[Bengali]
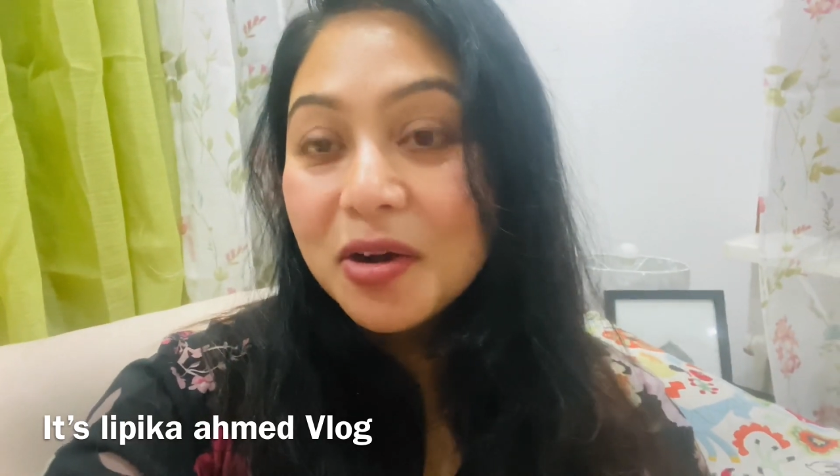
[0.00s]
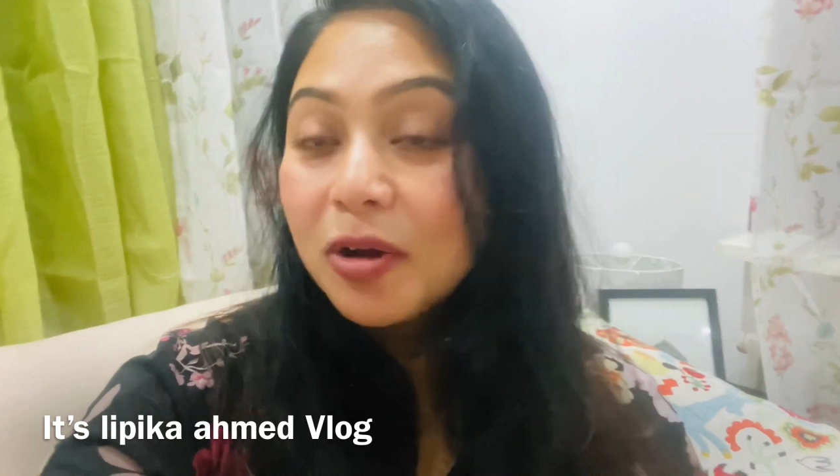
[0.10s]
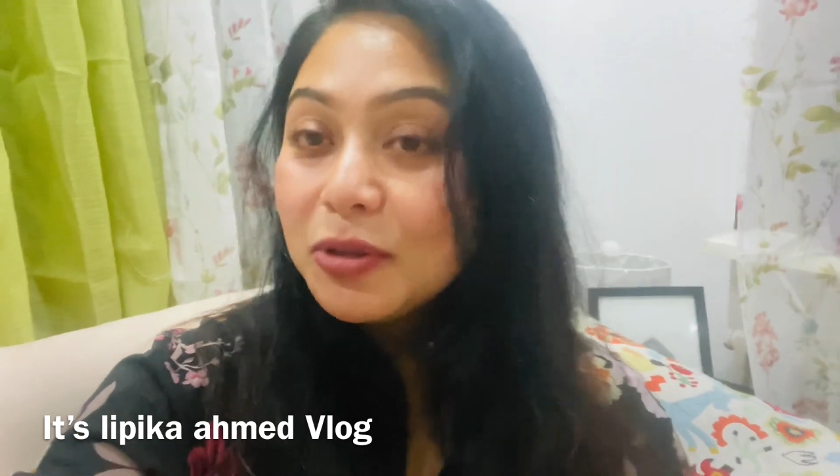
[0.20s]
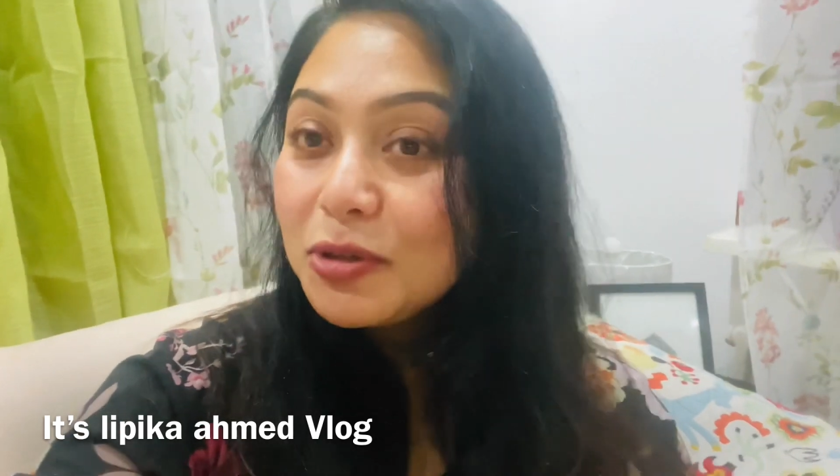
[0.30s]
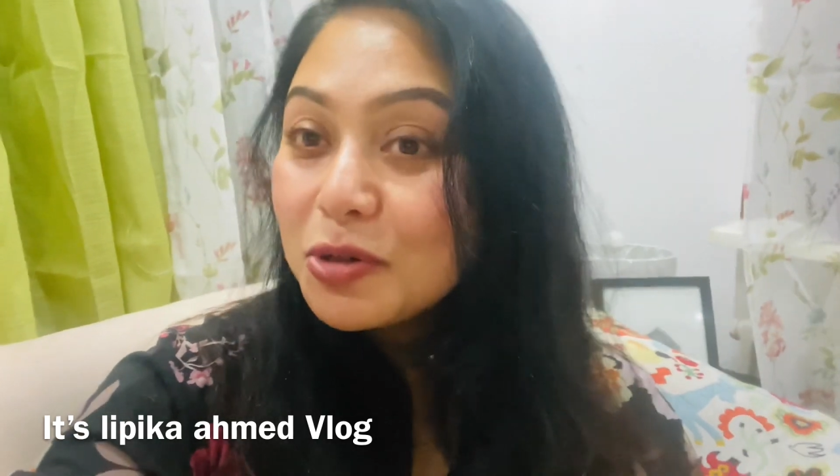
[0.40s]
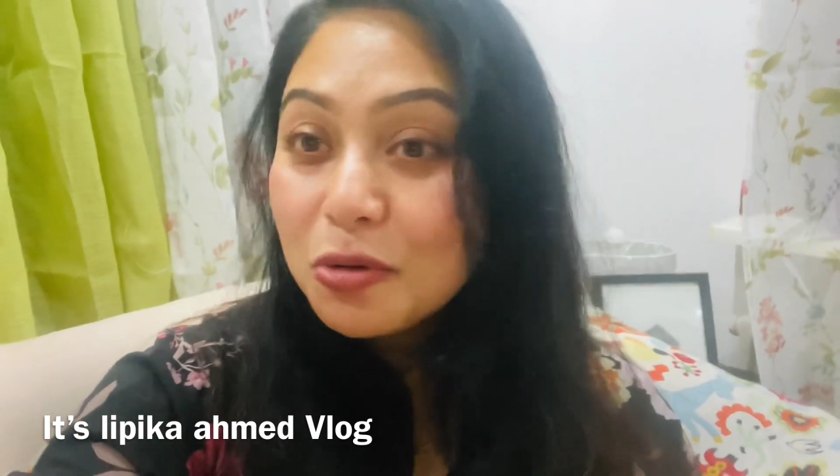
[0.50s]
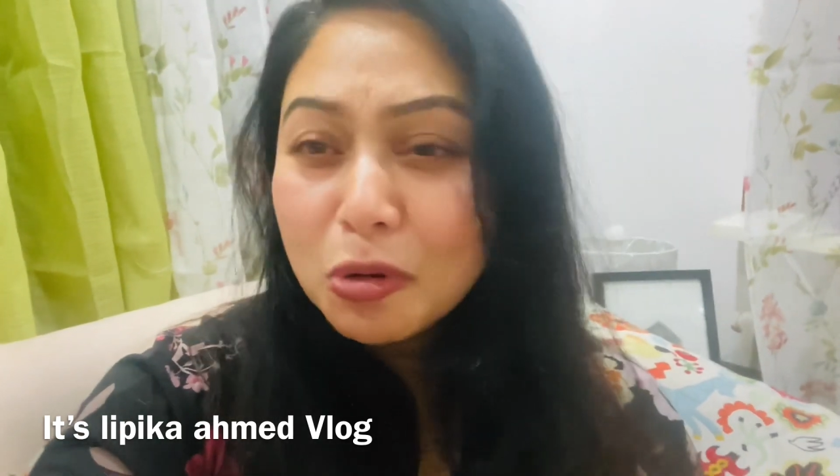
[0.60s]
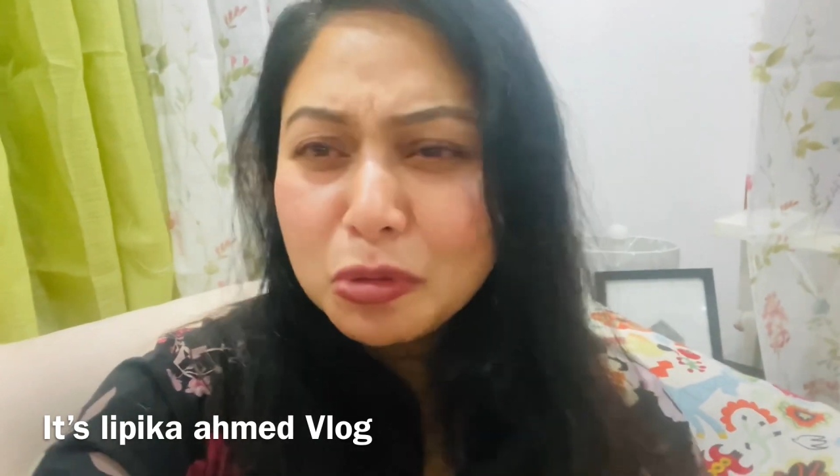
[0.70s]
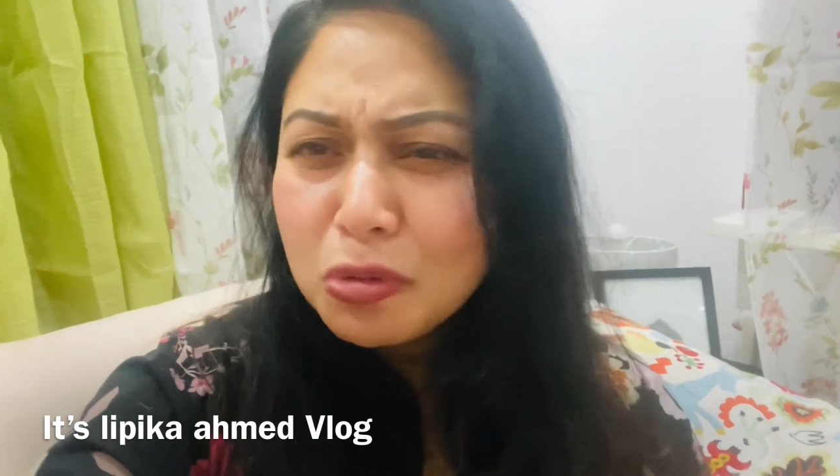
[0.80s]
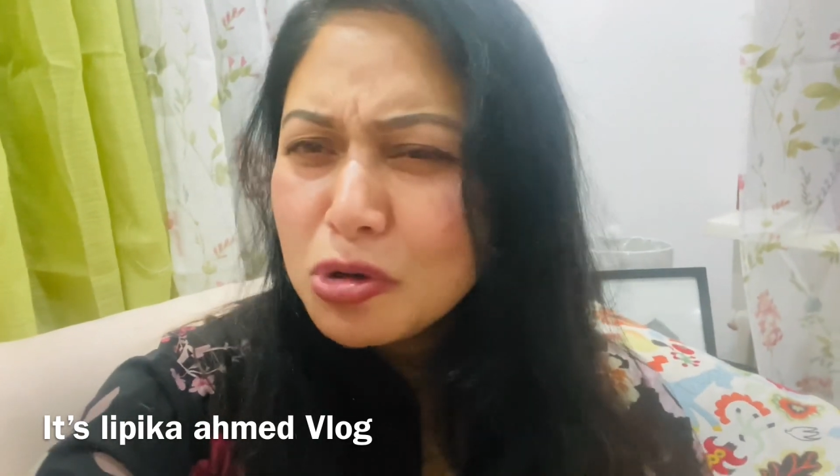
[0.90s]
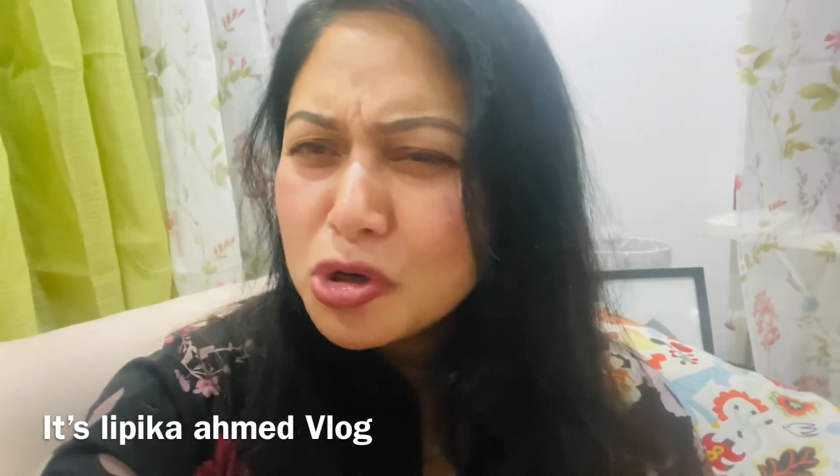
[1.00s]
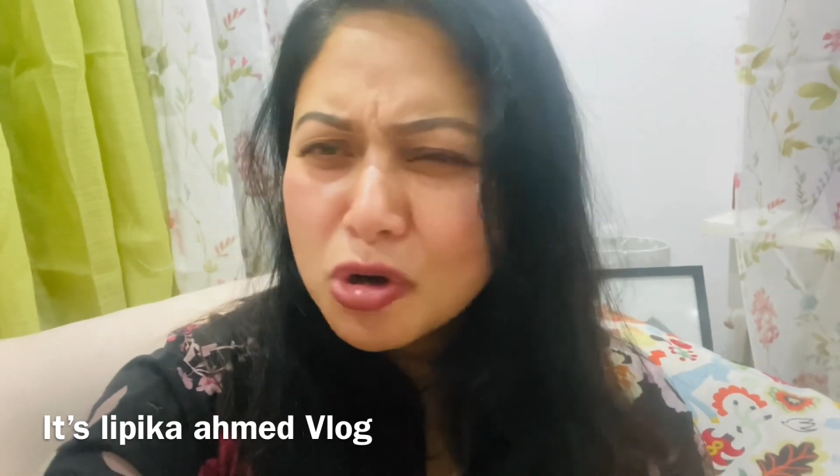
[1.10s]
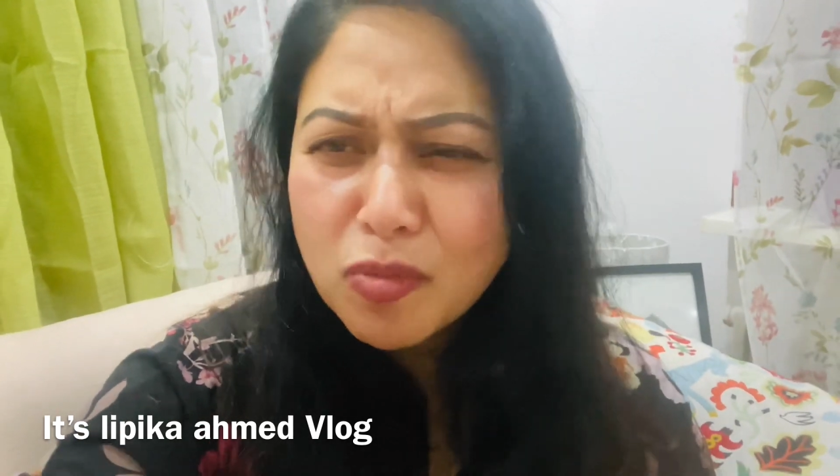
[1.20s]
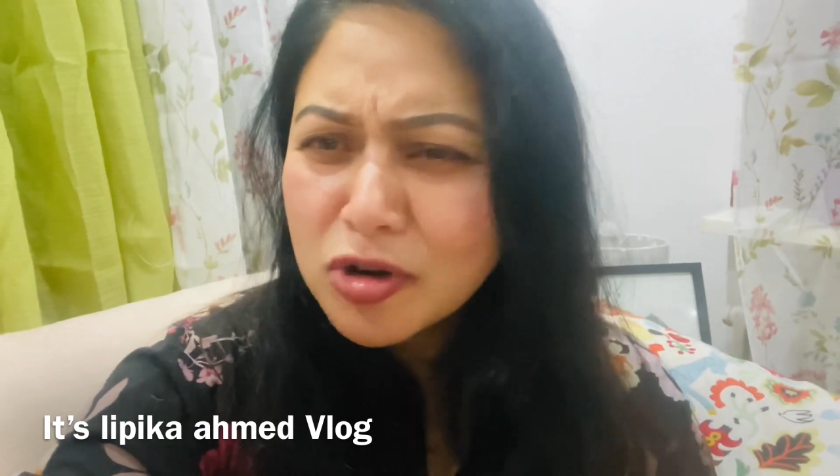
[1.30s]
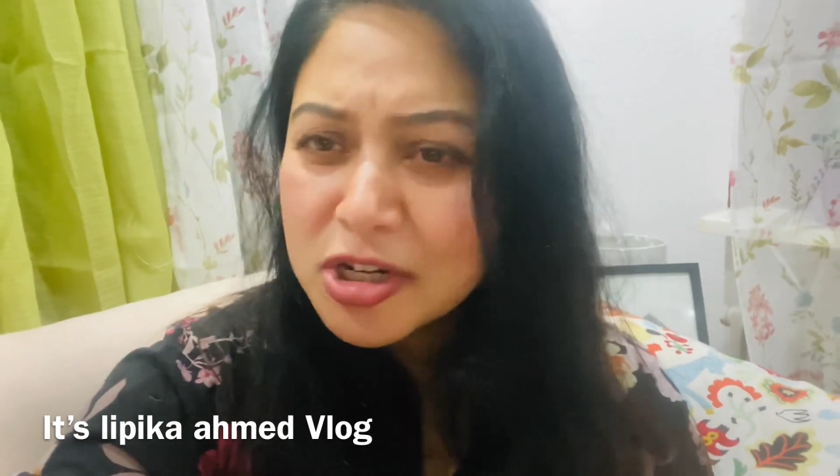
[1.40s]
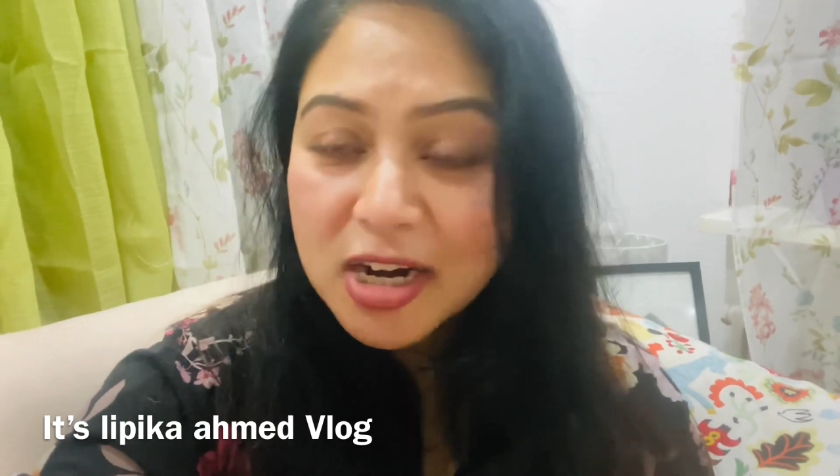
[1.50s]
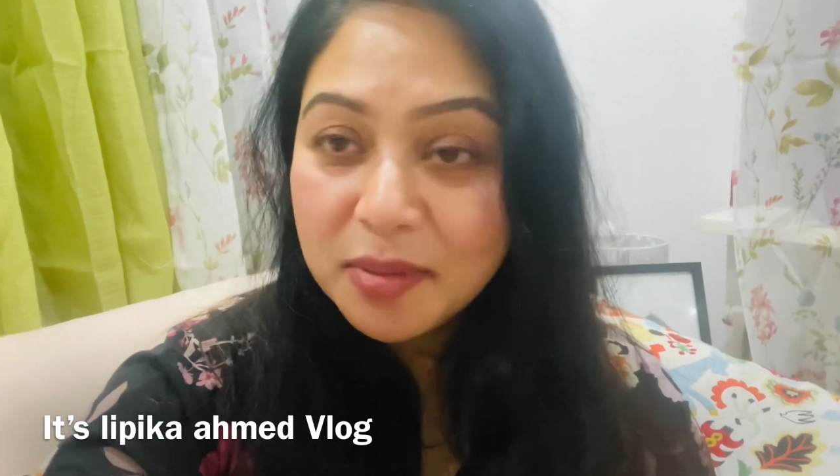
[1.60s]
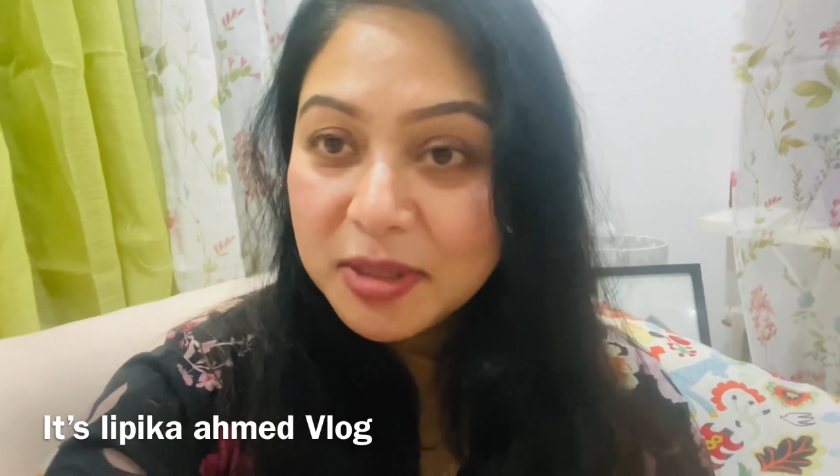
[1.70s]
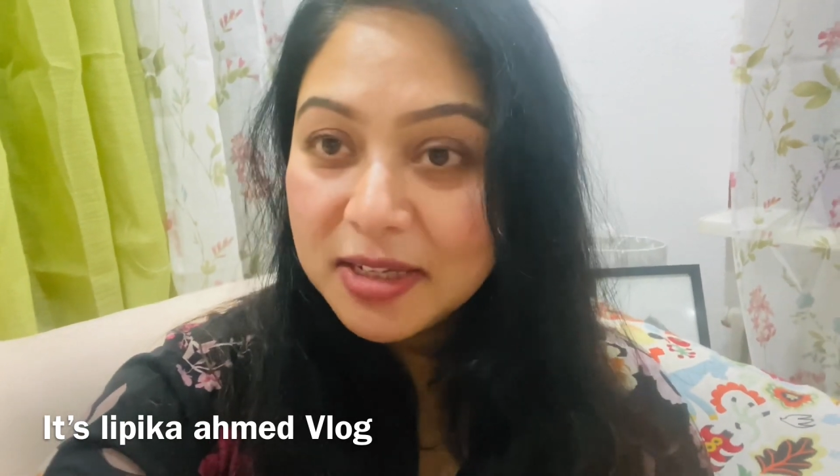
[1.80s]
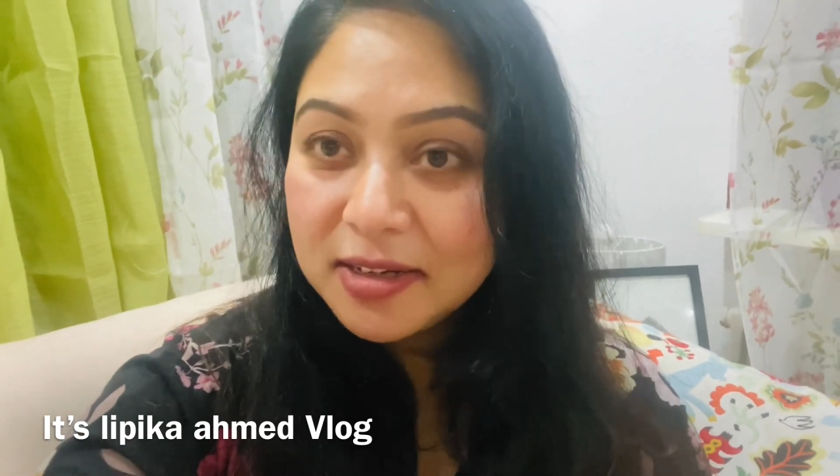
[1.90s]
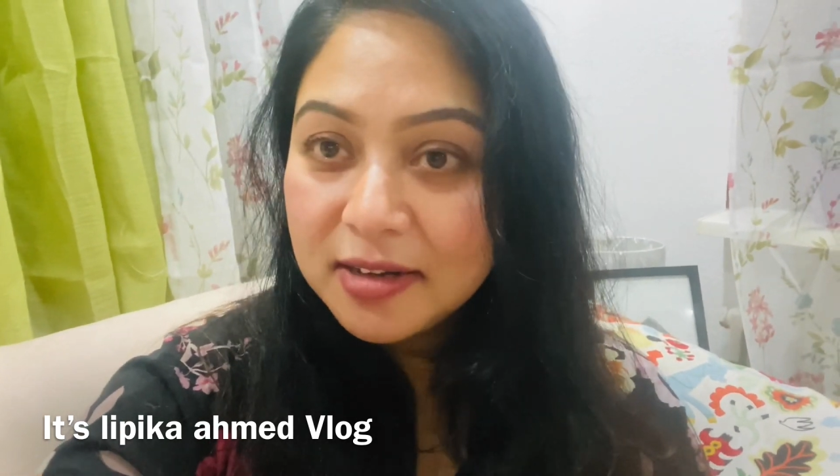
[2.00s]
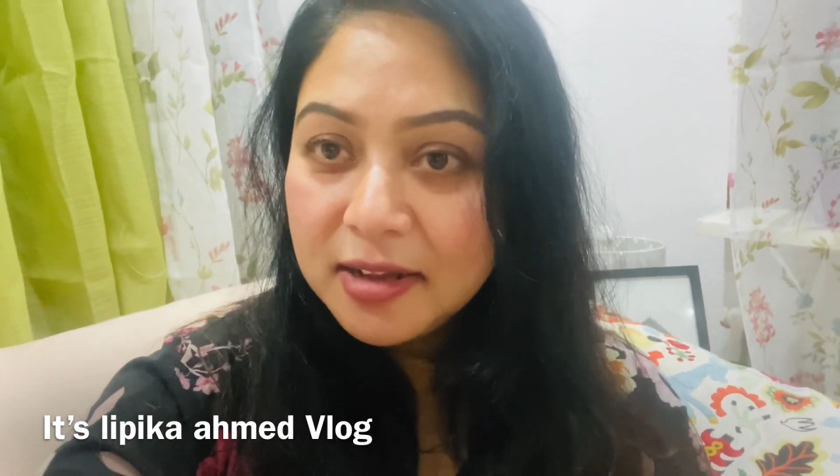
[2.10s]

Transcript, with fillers: অথচ কত সমস্যা আমাদের